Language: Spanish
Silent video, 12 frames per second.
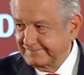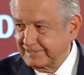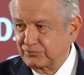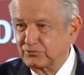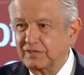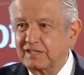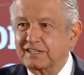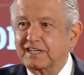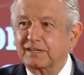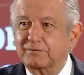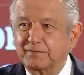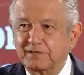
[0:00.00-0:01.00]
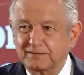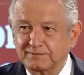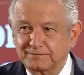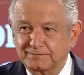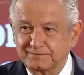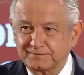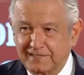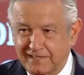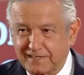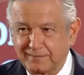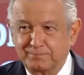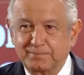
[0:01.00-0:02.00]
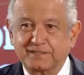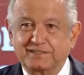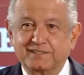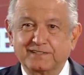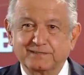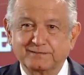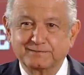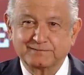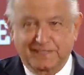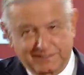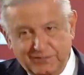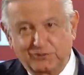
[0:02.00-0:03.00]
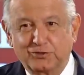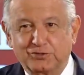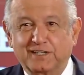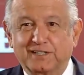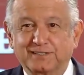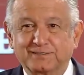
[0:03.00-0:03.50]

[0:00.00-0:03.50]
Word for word: a Ciudad del Carmen, a Campeche, ya se nota